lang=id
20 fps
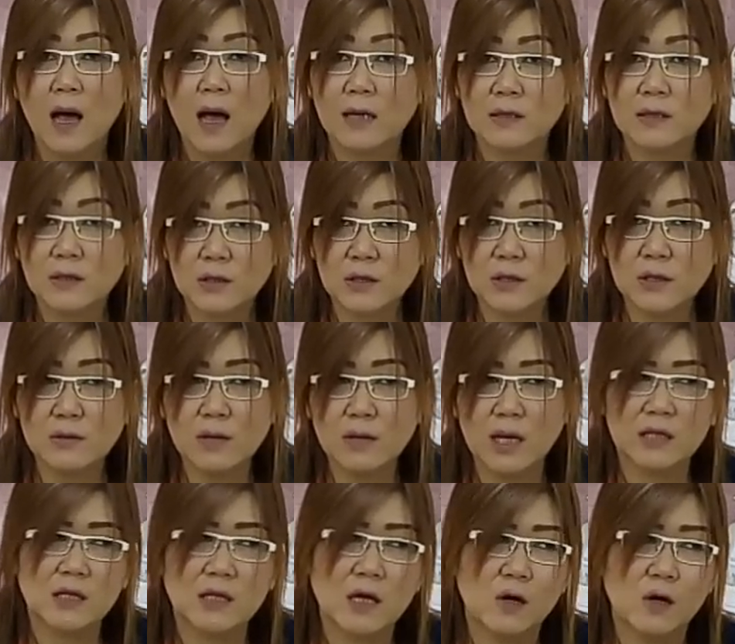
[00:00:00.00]
angciu
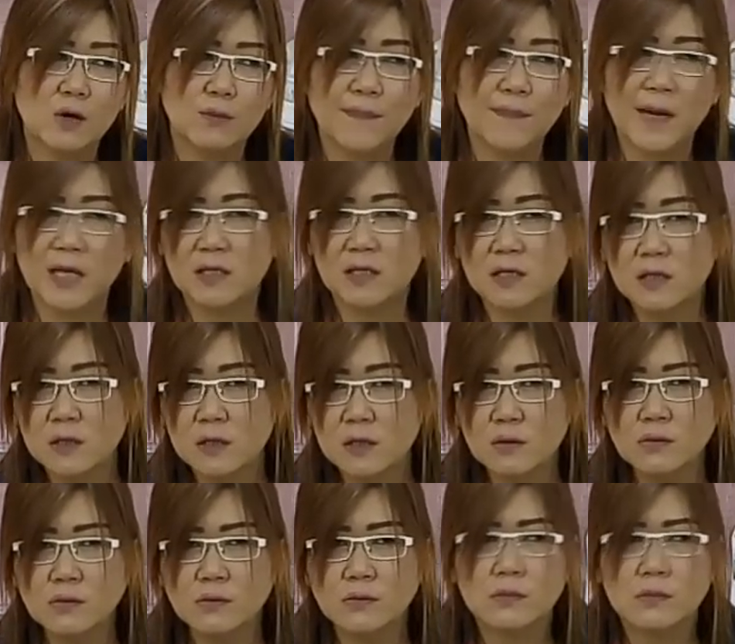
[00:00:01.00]
atau
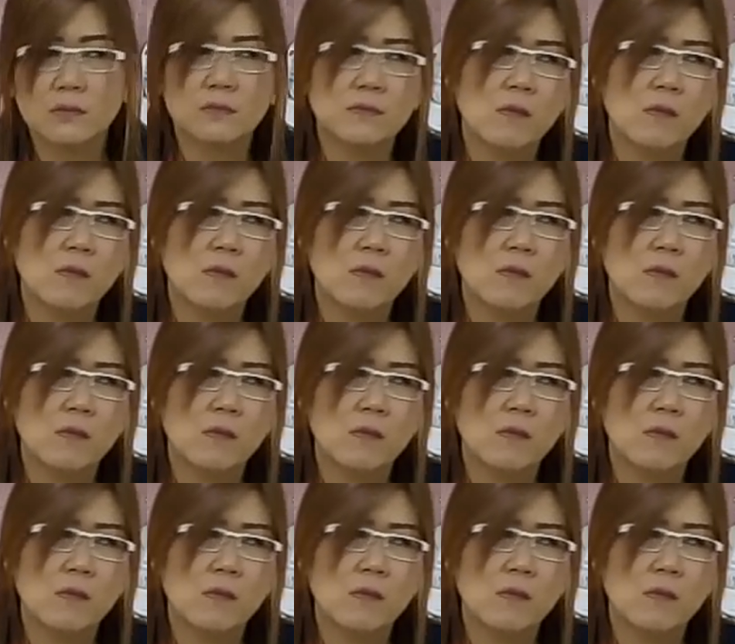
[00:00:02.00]
peciu